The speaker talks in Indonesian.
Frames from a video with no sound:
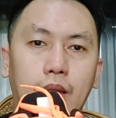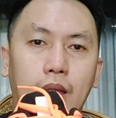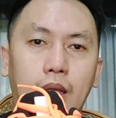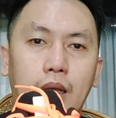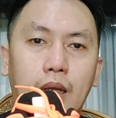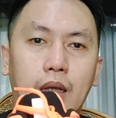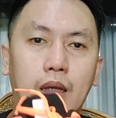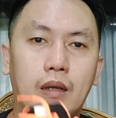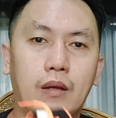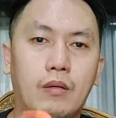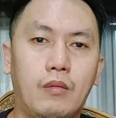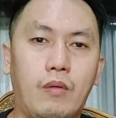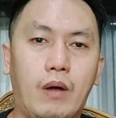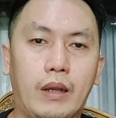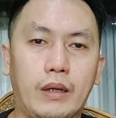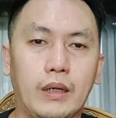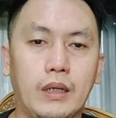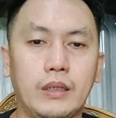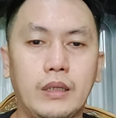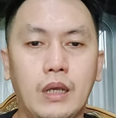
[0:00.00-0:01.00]
nah
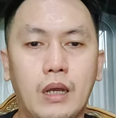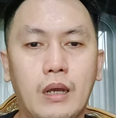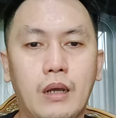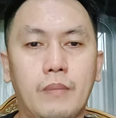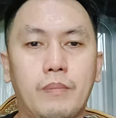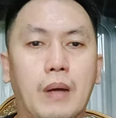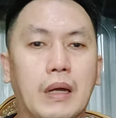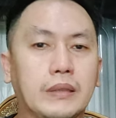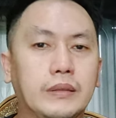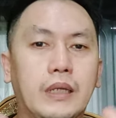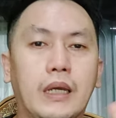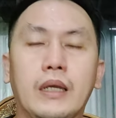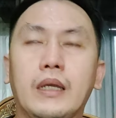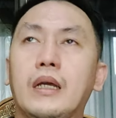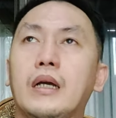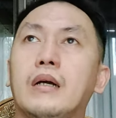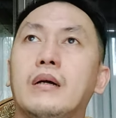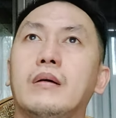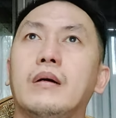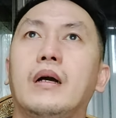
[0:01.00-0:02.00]
warnanya banyak
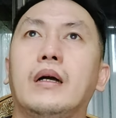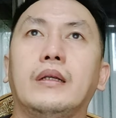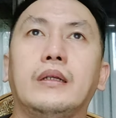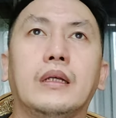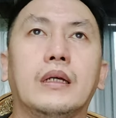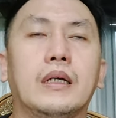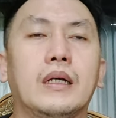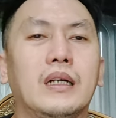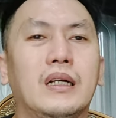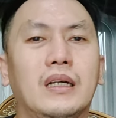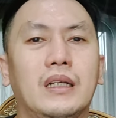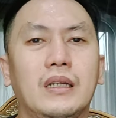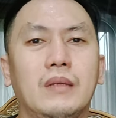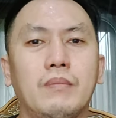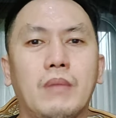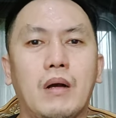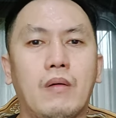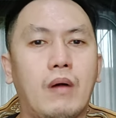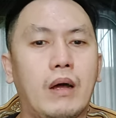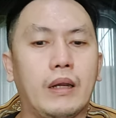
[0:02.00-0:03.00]
ya ada
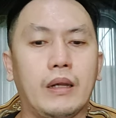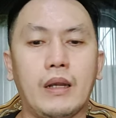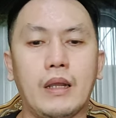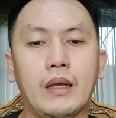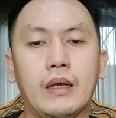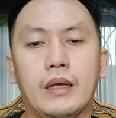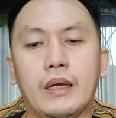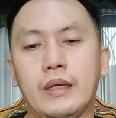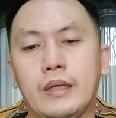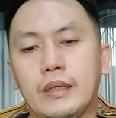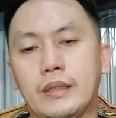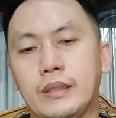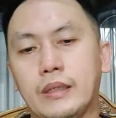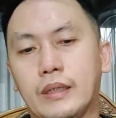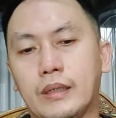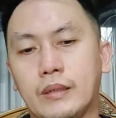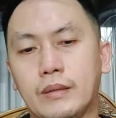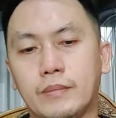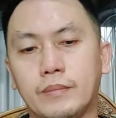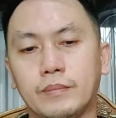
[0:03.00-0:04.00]
lima warna
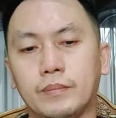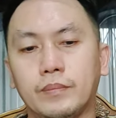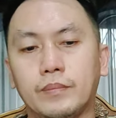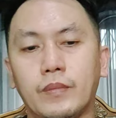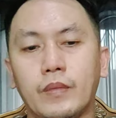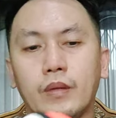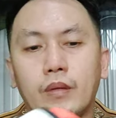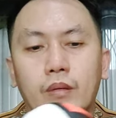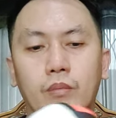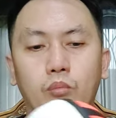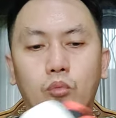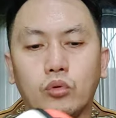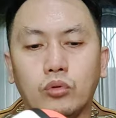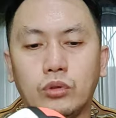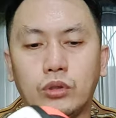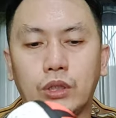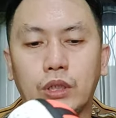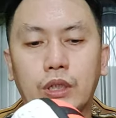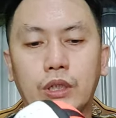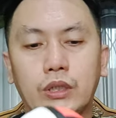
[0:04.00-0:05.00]
kayaknya
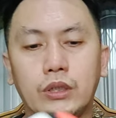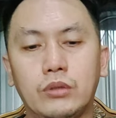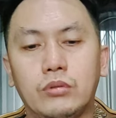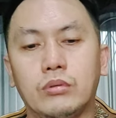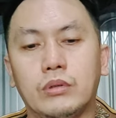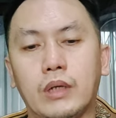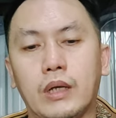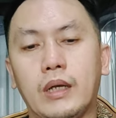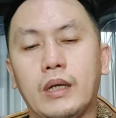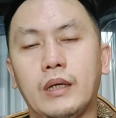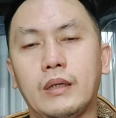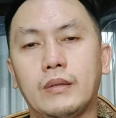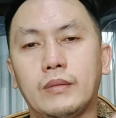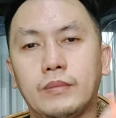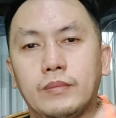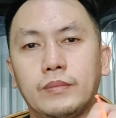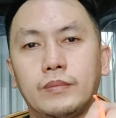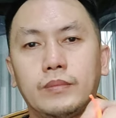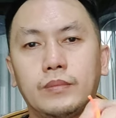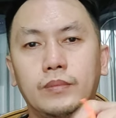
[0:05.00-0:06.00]
putih juga
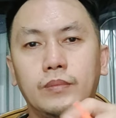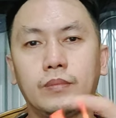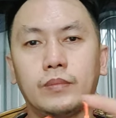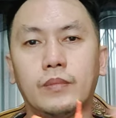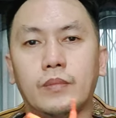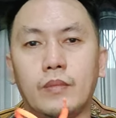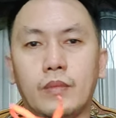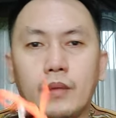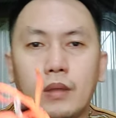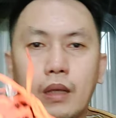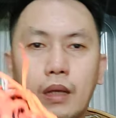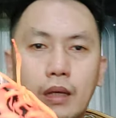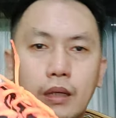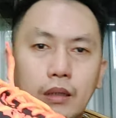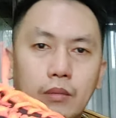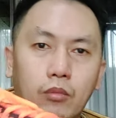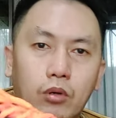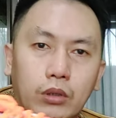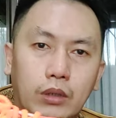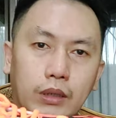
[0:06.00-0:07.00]
nah
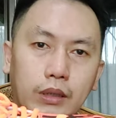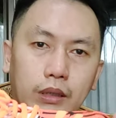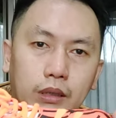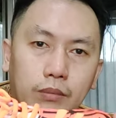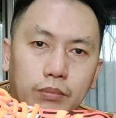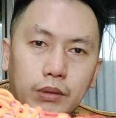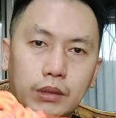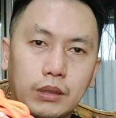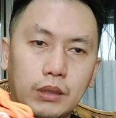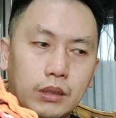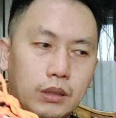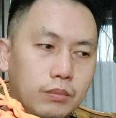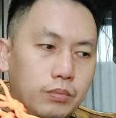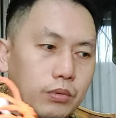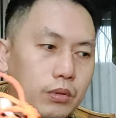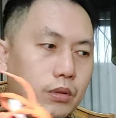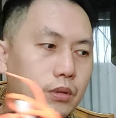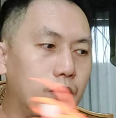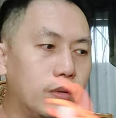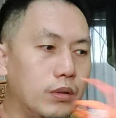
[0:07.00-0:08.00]
ini modelnya seperti ini
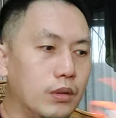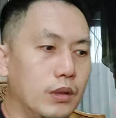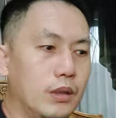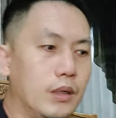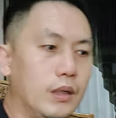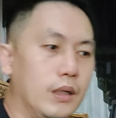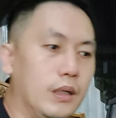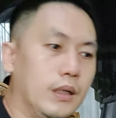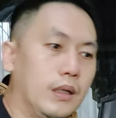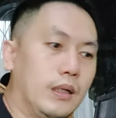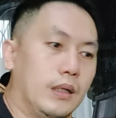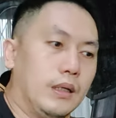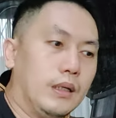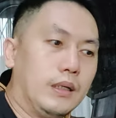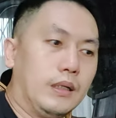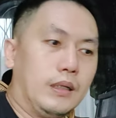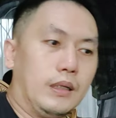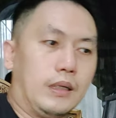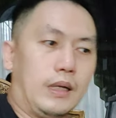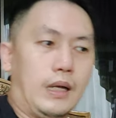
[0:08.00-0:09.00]
bro
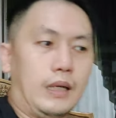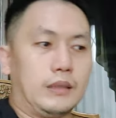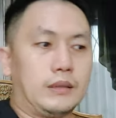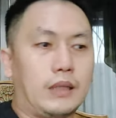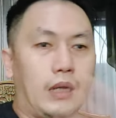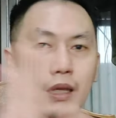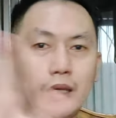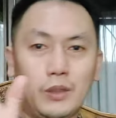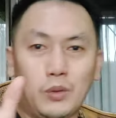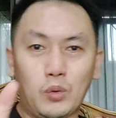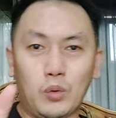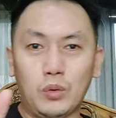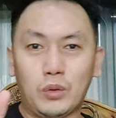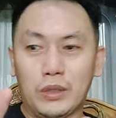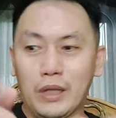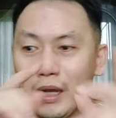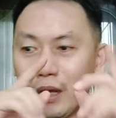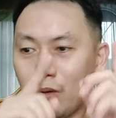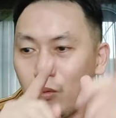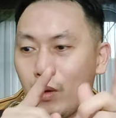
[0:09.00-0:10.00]
nah, setelah itu
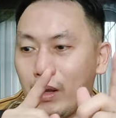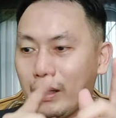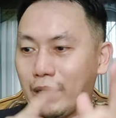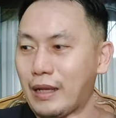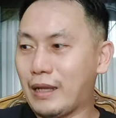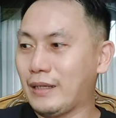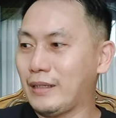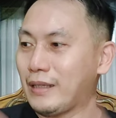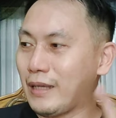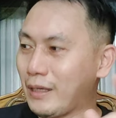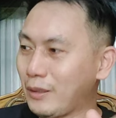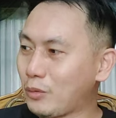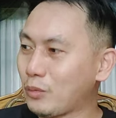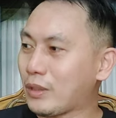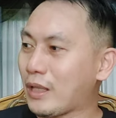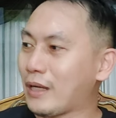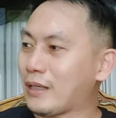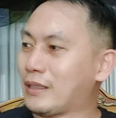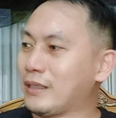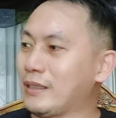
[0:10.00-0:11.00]
dia keluarkan yaitu
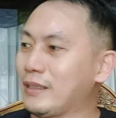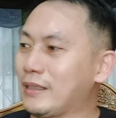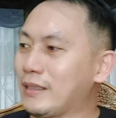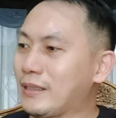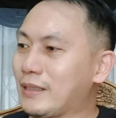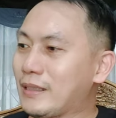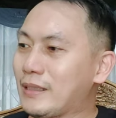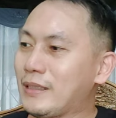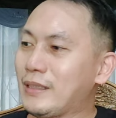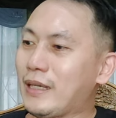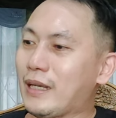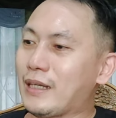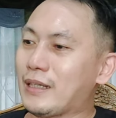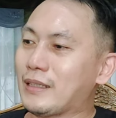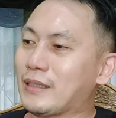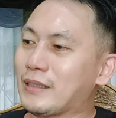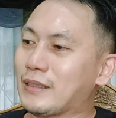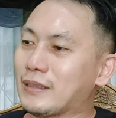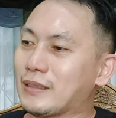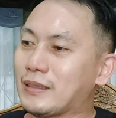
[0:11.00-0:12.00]
tadi
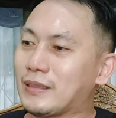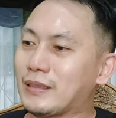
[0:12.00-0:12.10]
yang